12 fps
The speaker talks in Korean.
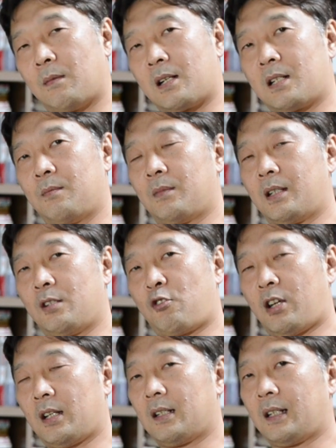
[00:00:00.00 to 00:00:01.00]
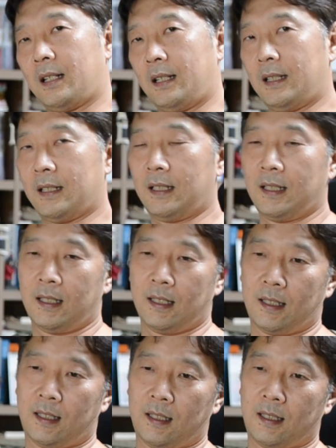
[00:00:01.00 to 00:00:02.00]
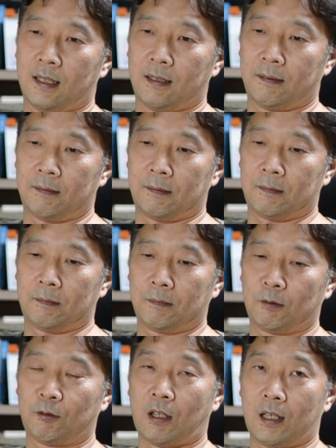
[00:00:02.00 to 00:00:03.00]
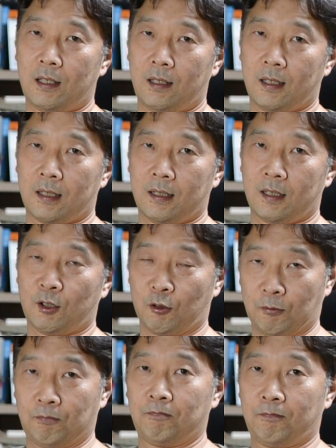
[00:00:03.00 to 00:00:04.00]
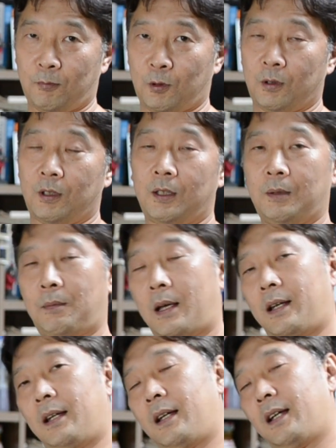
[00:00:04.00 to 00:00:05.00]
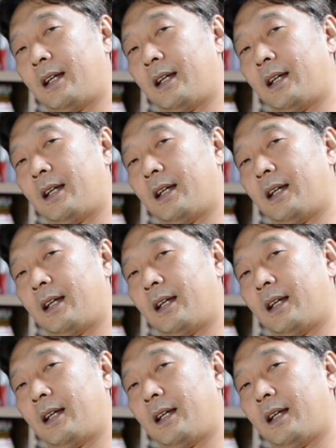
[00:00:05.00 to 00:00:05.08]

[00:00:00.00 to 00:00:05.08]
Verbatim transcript: 말씀드린 최근에 어, 두산 그 그룹의